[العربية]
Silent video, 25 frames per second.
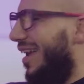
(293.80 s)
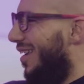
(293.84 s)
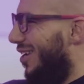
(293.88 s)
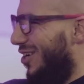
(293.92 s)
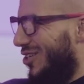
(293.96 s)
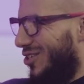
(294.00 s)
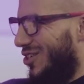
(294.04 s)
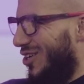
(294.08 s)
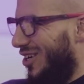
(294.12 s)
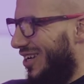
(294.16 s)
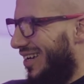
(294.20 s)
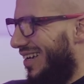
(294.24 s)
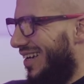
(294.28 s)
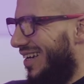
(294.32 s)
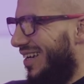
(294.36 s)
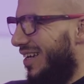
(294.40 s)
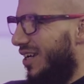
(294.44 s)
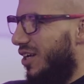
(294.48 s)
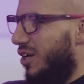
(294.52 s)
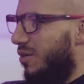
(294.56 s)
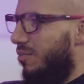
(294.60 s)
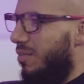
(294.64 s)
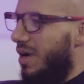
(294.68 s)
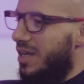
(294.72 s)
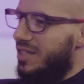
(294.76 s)
اي شيء
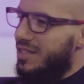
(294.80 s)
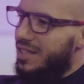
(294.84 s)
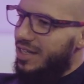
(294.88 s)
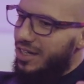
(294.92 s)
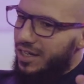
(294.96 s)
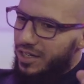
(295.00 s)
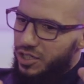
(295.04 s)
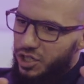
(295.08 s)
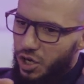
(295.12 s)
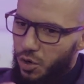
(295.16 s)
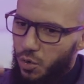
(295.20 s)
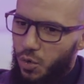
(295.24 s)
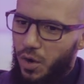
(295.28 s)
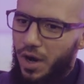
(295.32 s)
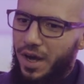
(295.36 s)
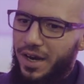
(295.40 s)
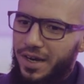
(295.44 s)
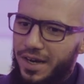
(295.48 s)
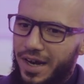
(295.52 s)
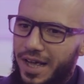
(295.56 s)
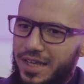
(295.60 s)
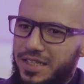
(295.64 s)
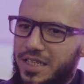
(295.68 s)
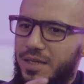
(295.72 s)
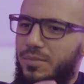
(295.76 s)
بس
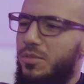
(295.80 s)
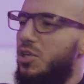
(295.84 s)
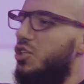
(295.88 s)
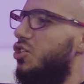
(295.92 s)
الجوال لازم